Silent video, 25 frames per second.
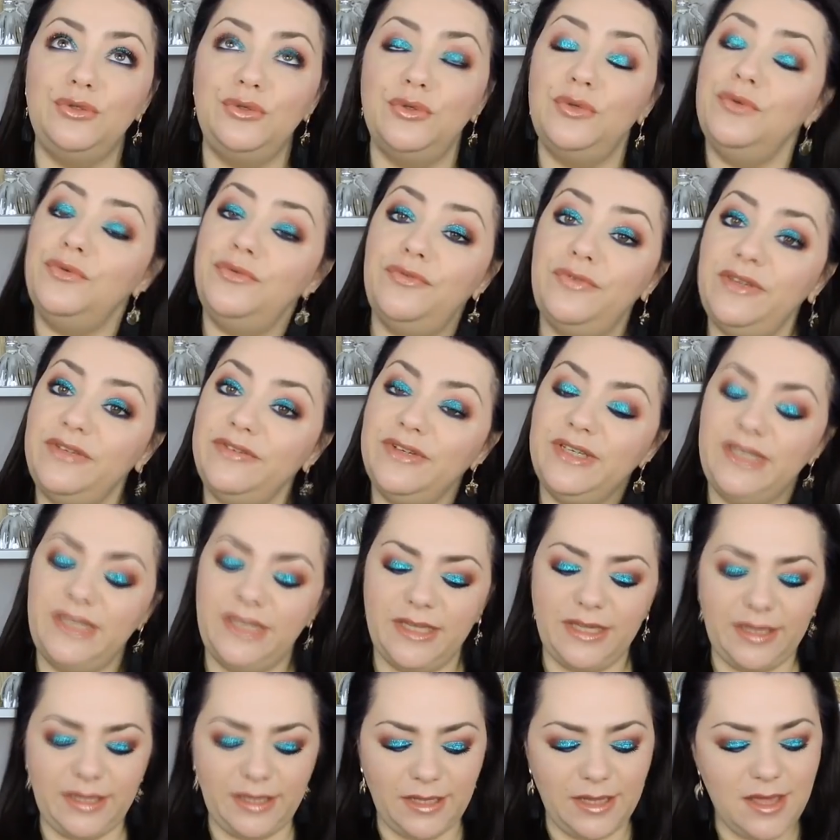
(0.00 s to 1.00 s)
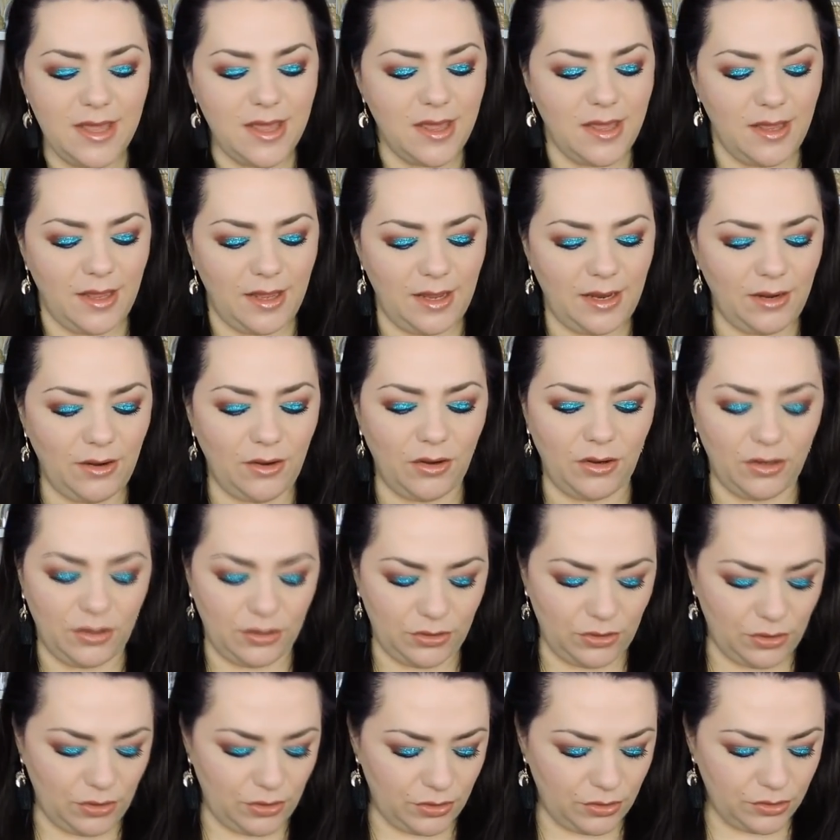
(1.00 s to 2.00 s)
de février. Alors,
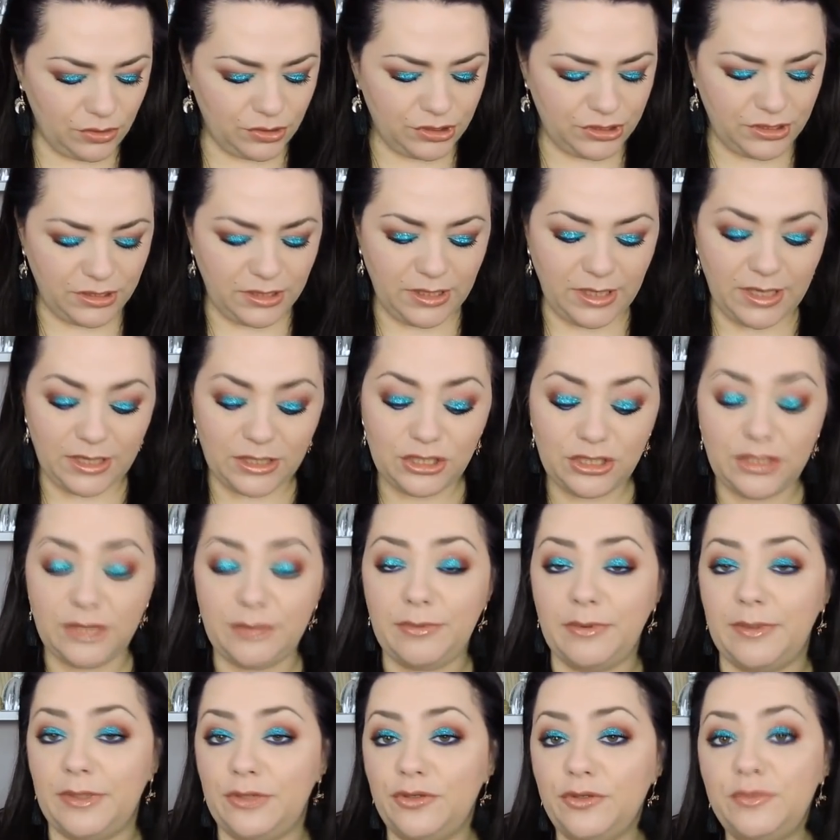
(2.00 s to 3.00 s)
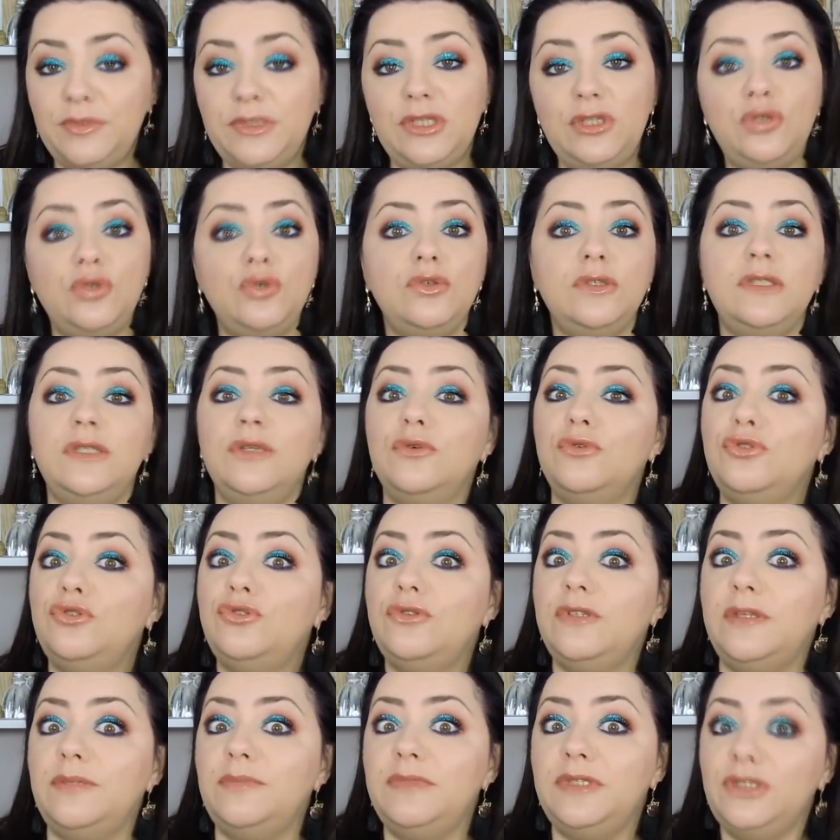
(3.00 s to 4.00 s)
euh, j'ai acheté pas mal de petites choses et
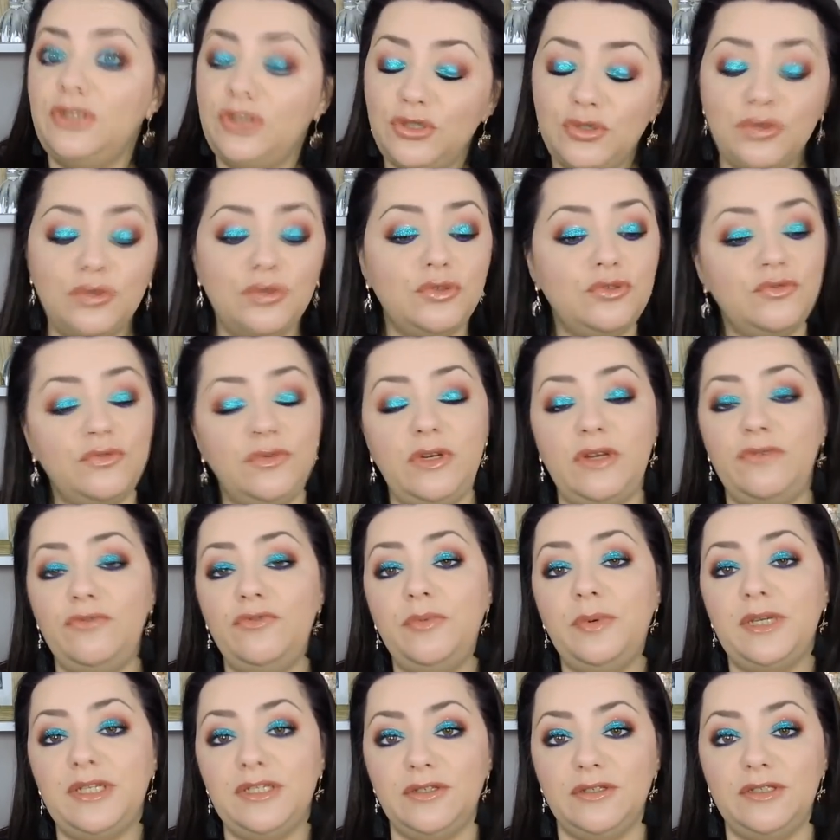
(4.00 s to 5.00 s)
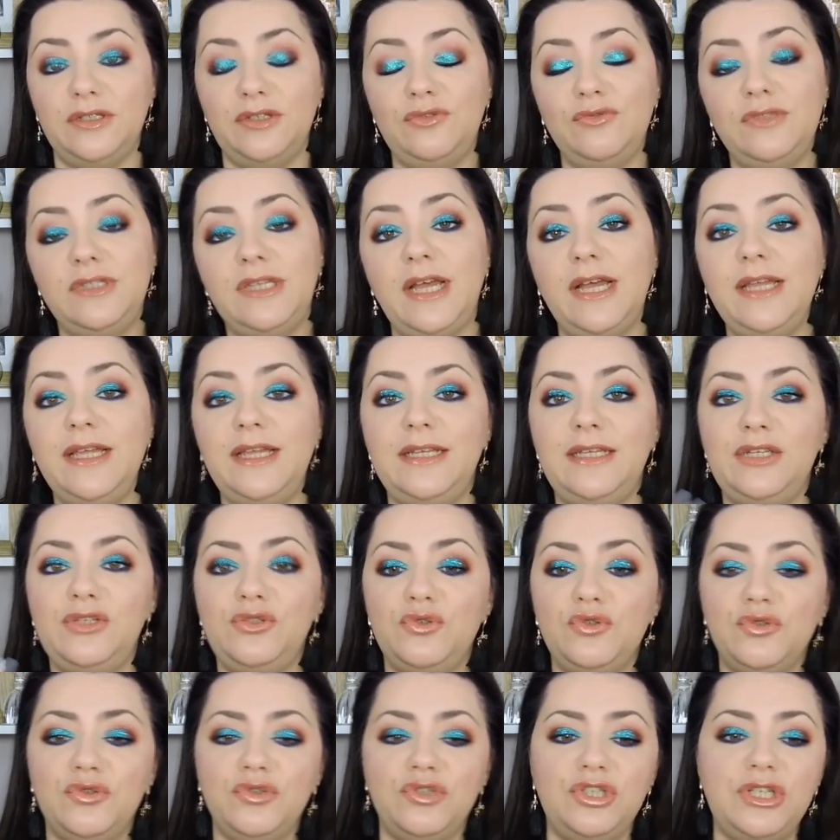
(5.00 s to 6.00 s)
reçu des petites choses, je voulais vous présenter tout ça. Il y a des
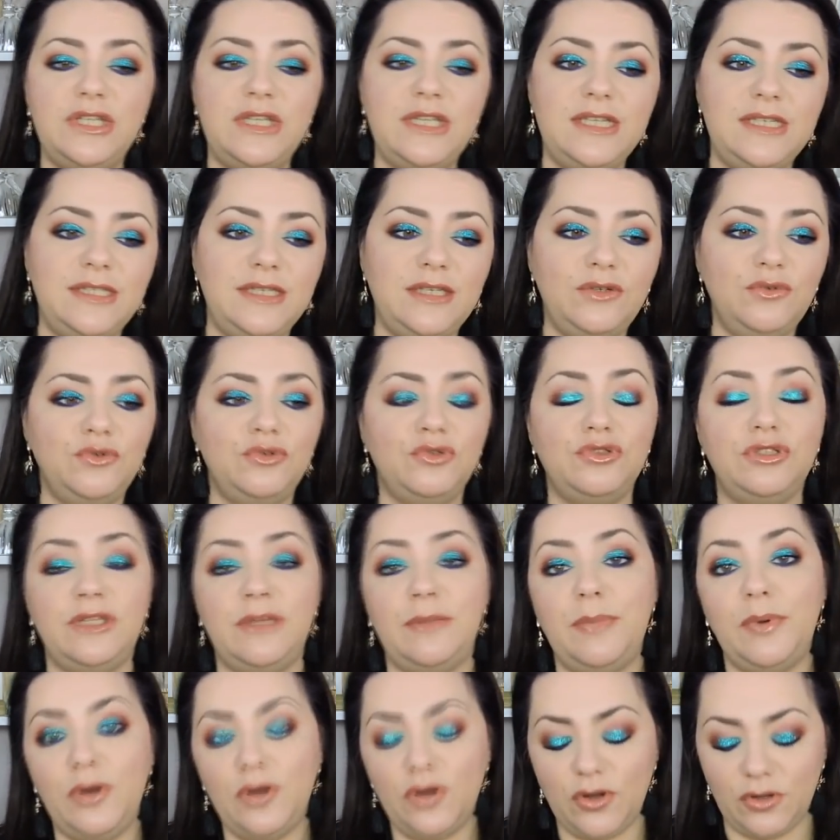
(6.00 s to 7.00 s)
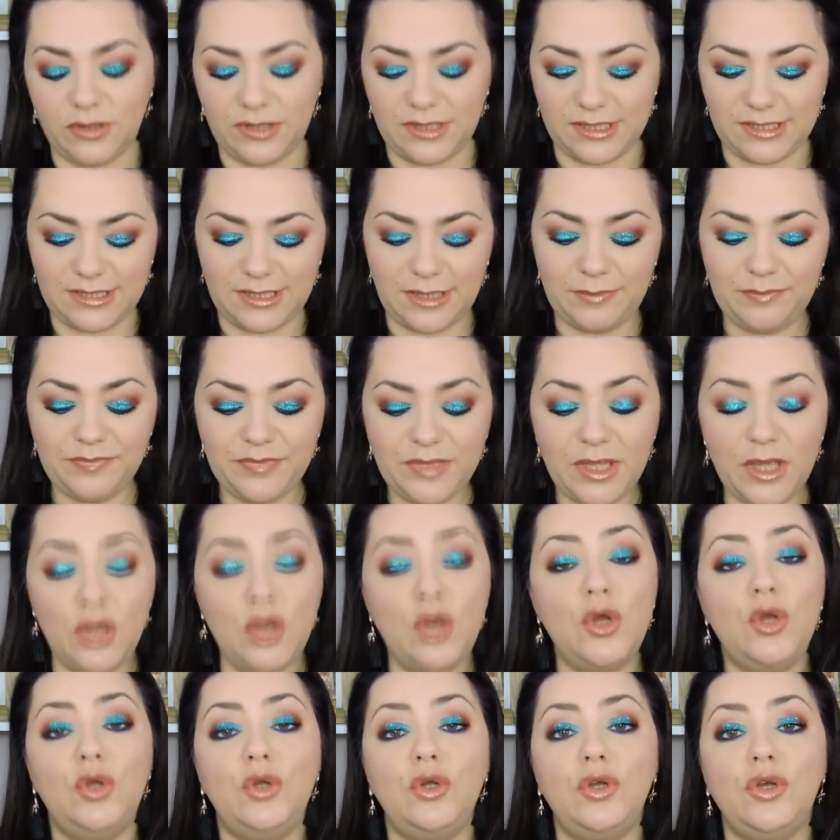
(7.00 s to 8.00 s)
choses que j'ai testées, d'autres que je n'ai pas encore testées.
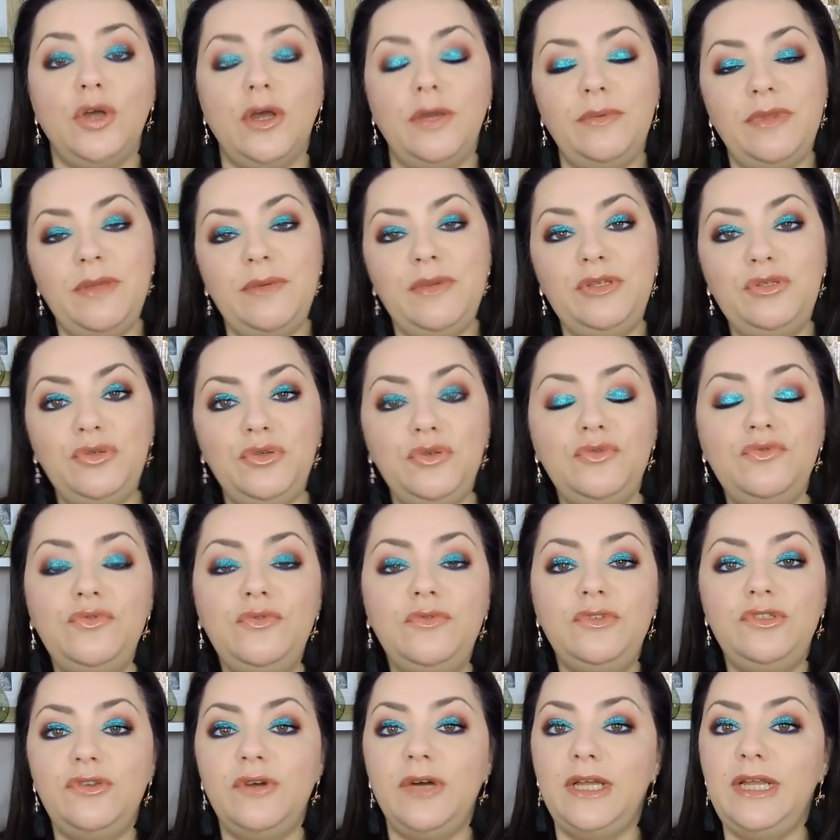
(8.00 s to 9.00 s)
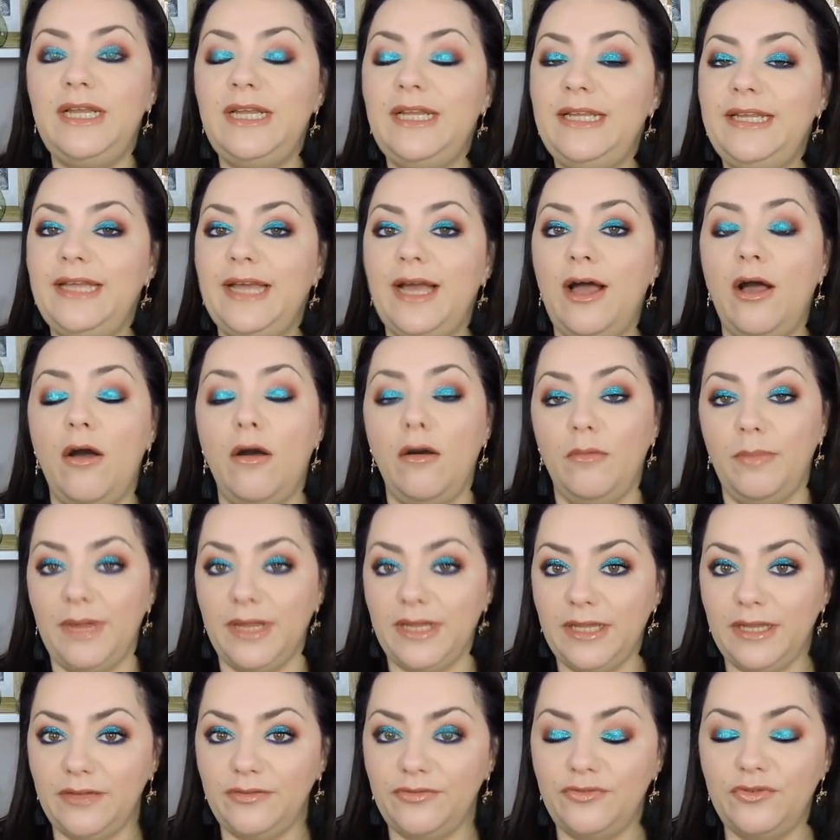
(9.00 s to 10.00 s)
Comme d'habitude, vous aurez les liens en
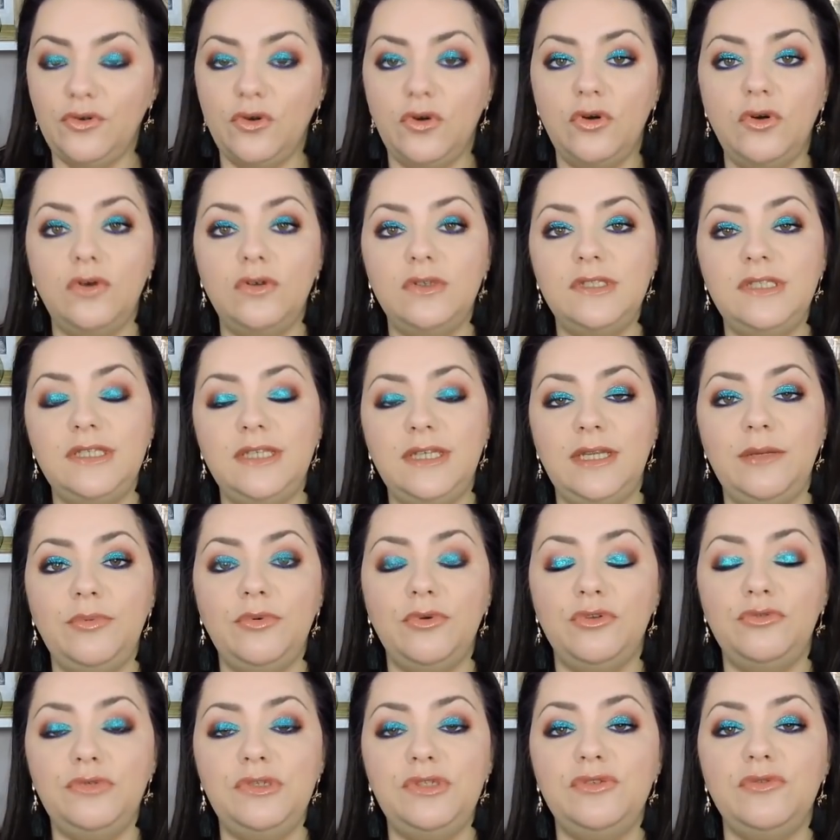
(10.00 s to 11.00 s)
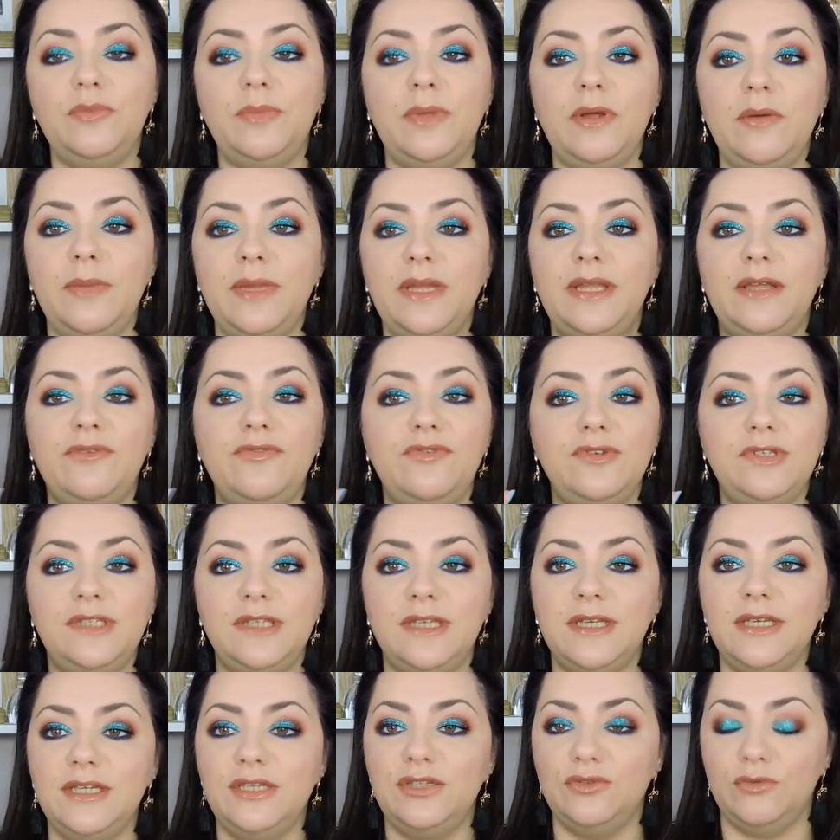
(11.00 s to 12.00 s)
barre d'infos. Si les produits sont pas en barre d'infos,
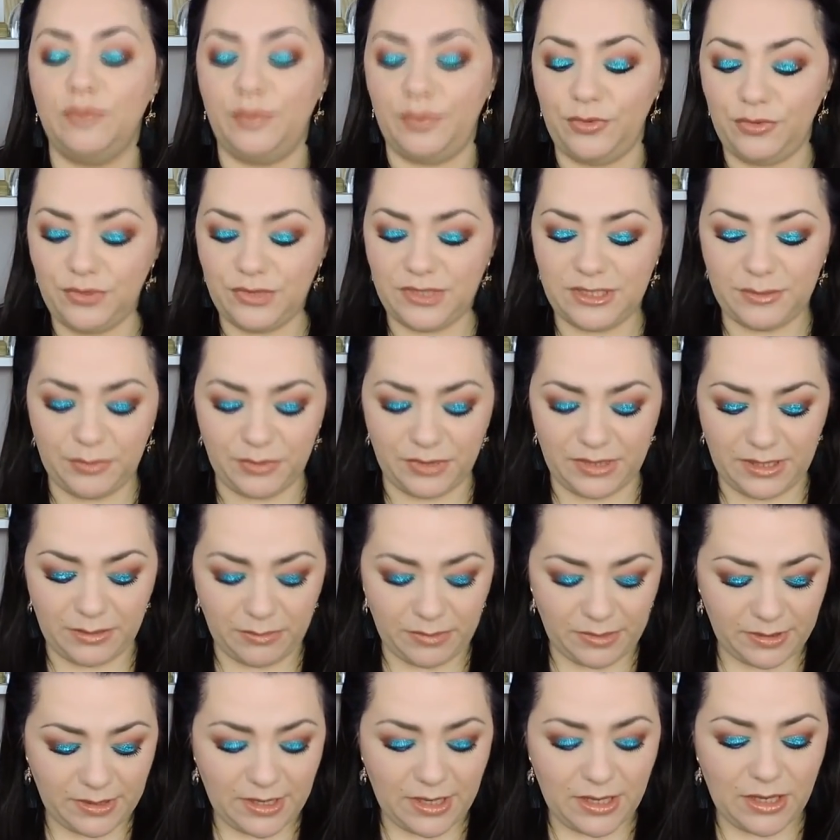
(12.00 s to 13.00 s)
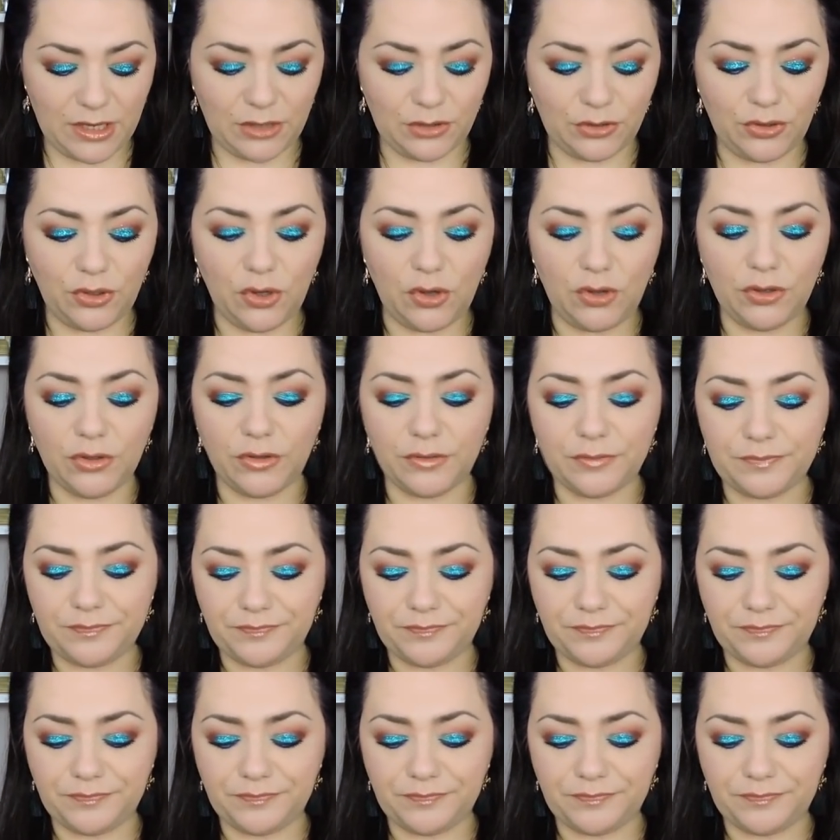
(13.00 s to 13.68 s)
c'est qu'ils ne sont plus disponibles. Donc,